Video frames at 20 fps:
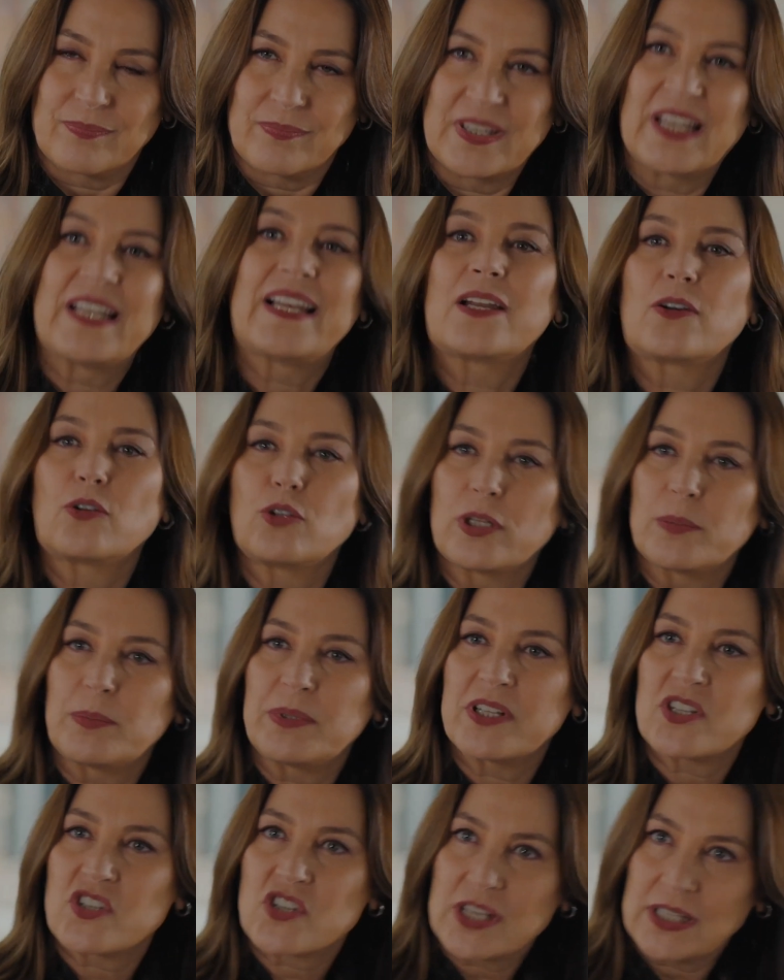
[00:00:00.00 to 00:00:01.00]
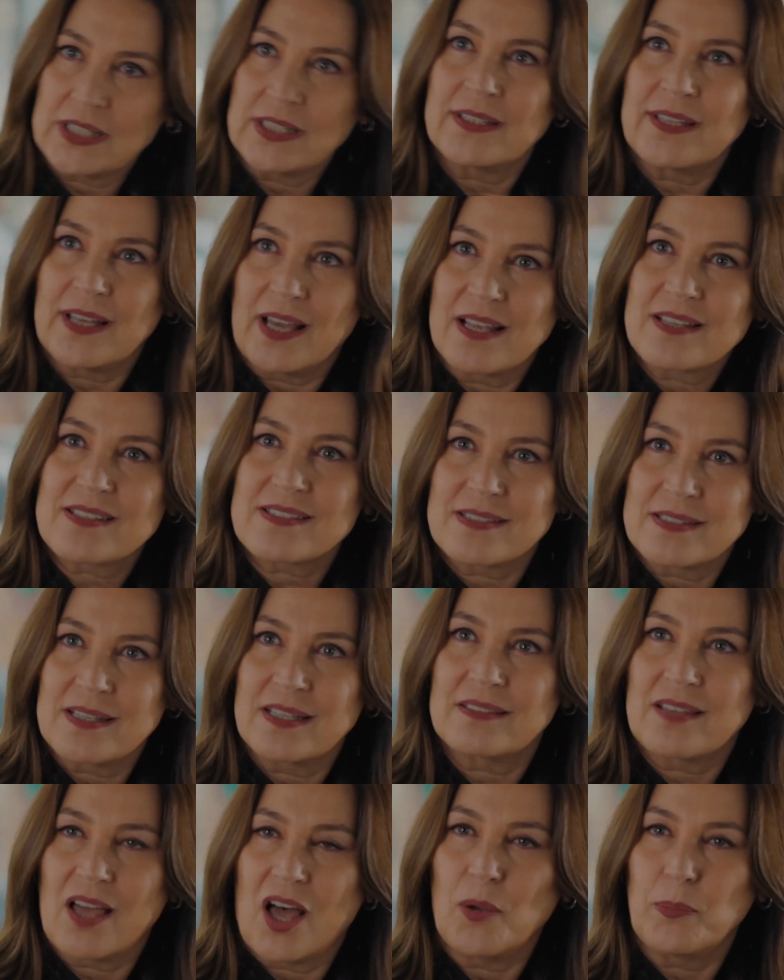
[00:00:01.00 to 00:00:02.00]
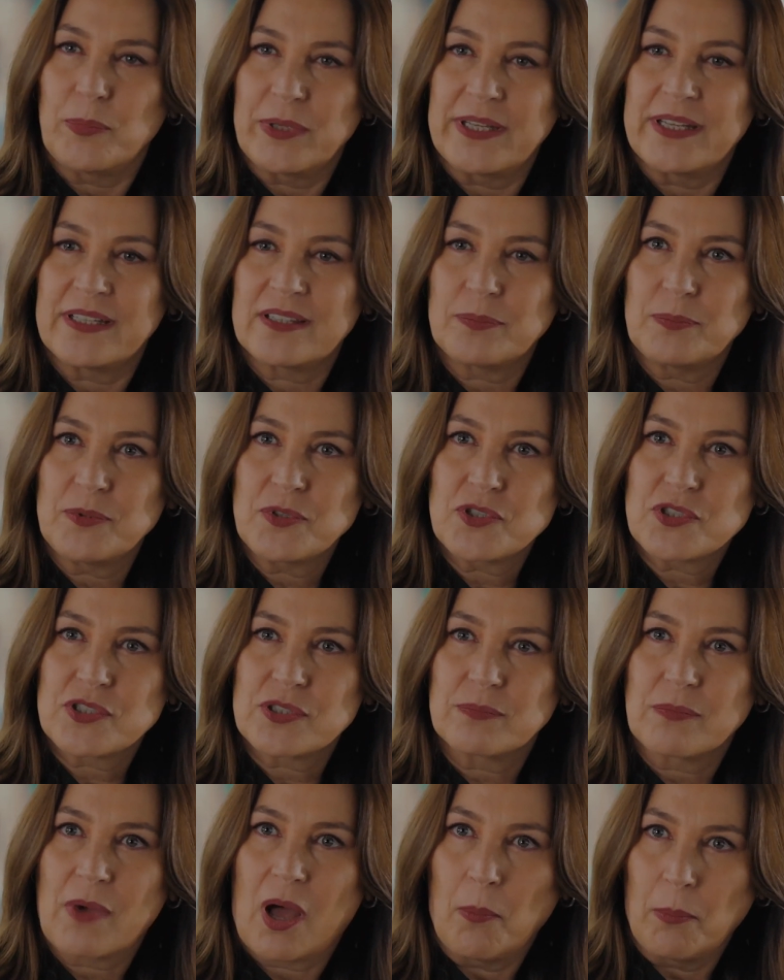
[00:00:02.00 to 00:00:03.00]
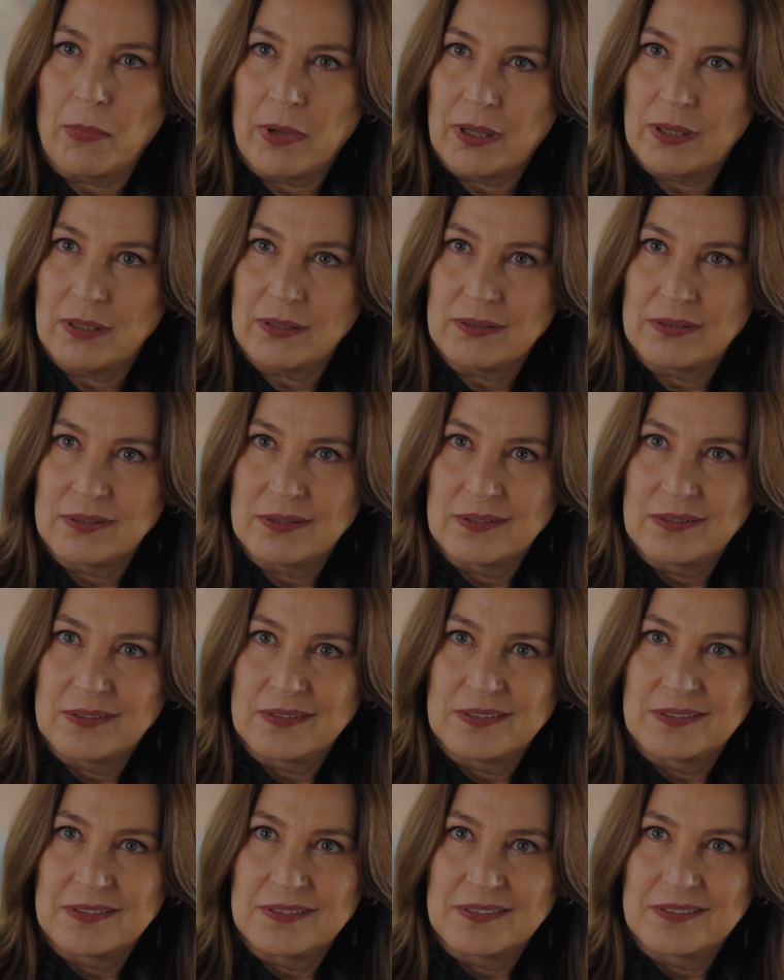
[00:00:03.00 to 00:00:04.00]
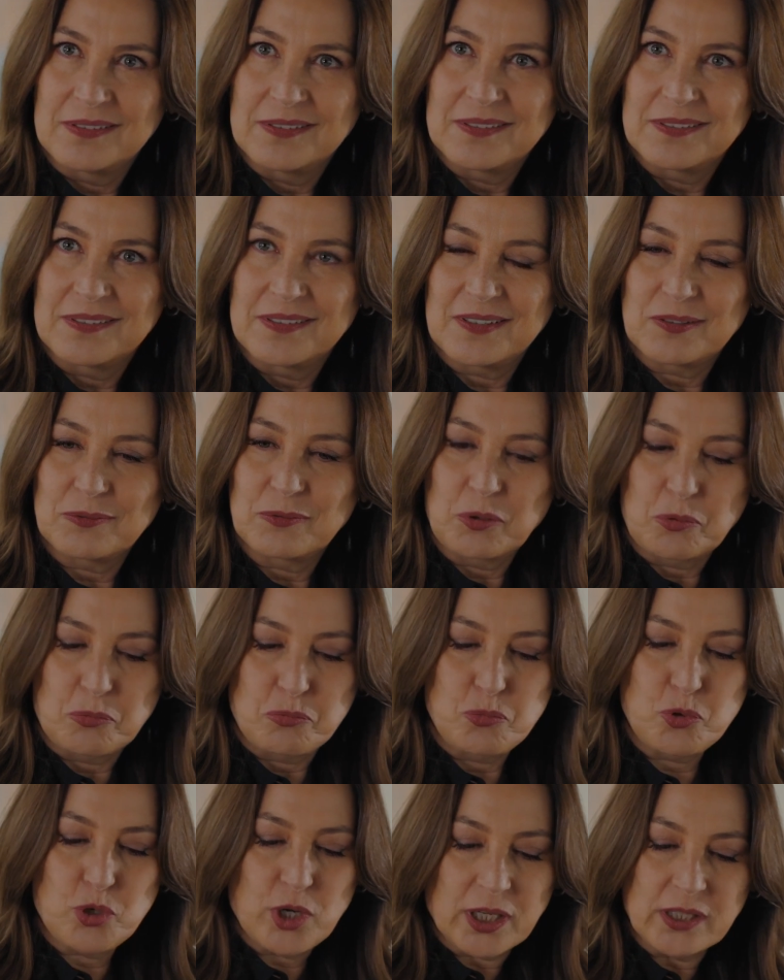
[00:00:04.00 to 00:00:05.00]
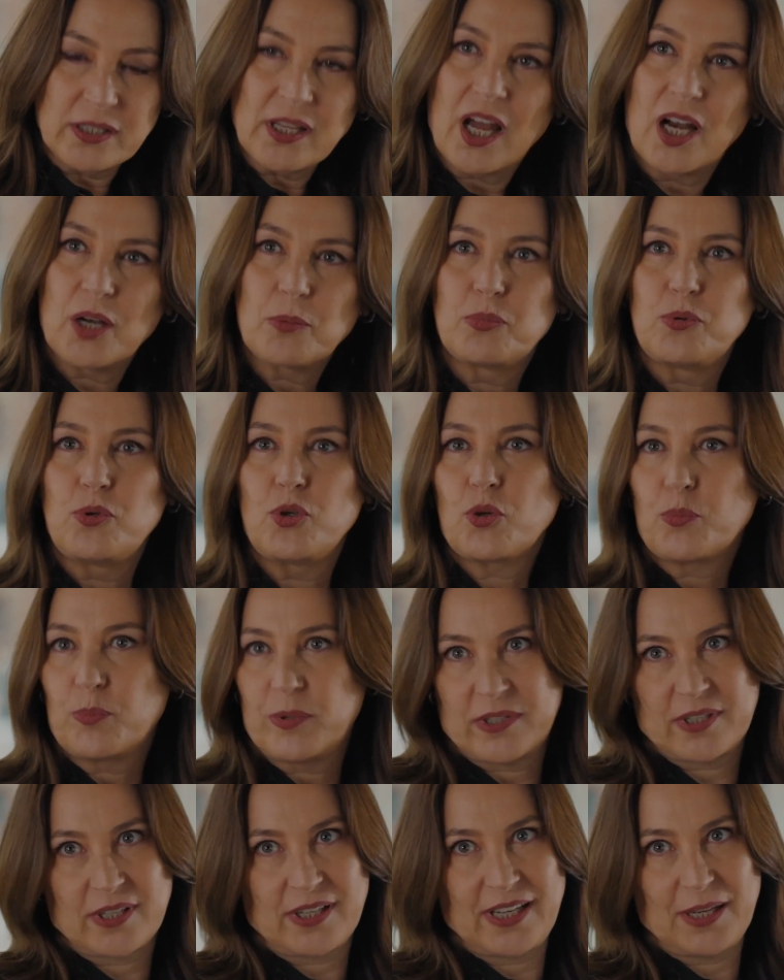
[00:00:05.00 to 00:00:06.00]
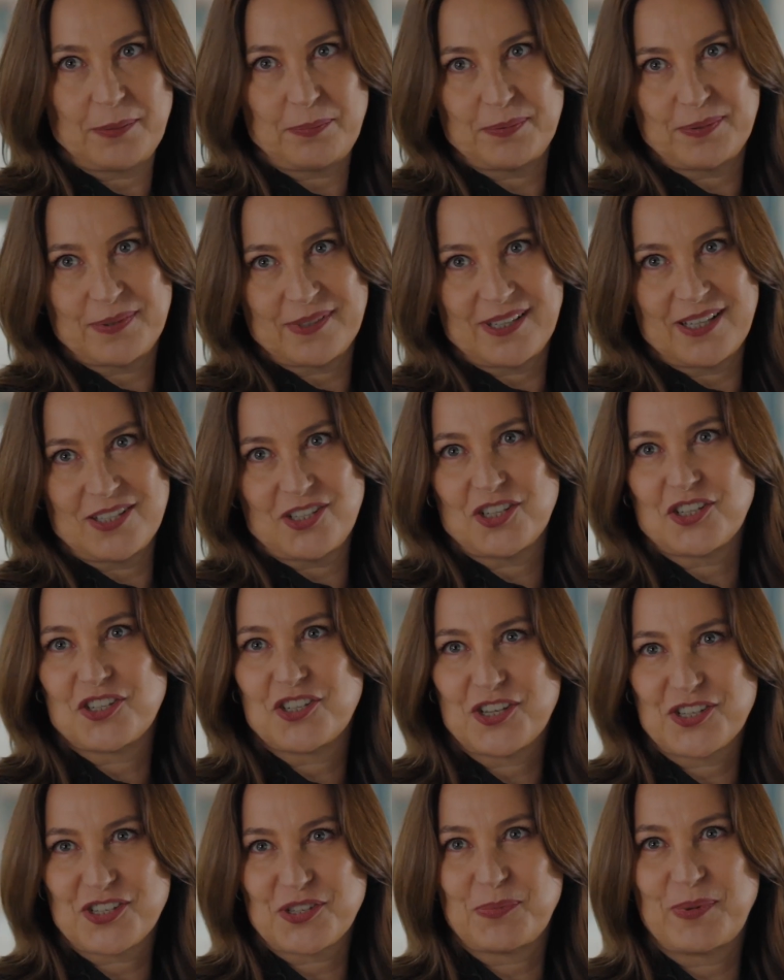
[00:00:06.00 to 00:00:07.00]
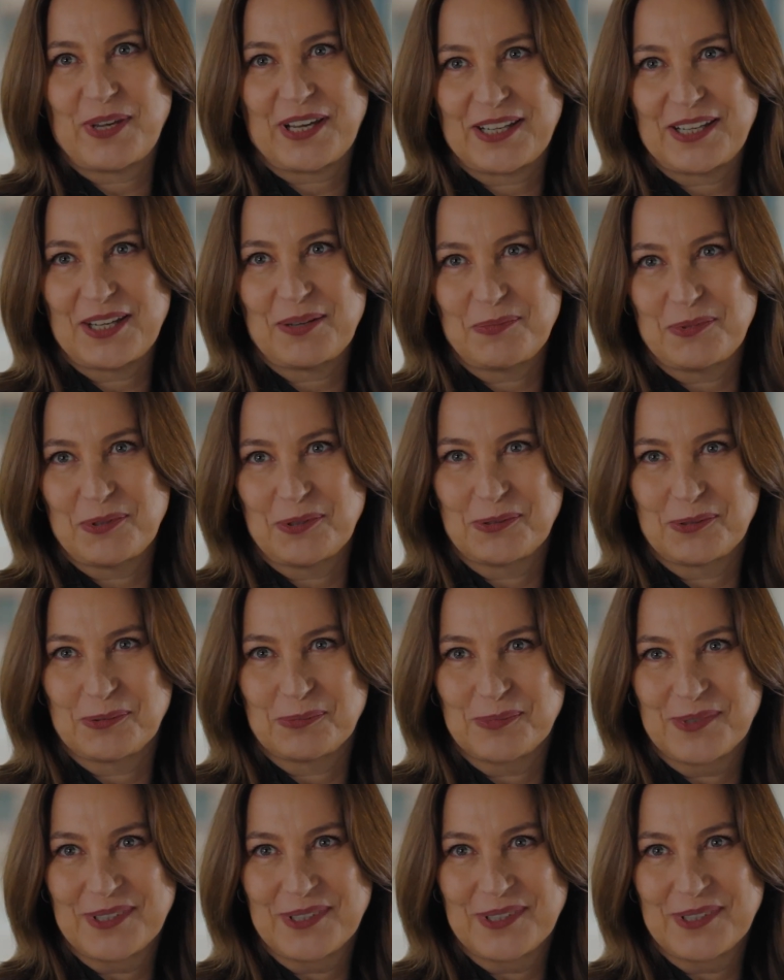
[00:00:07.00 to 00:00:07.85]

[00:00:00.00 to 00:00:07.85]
Neler olabileceğini de aslında tahmin etmiştim ama bu kadar büyük bir talep açıkçası beklemiyordum.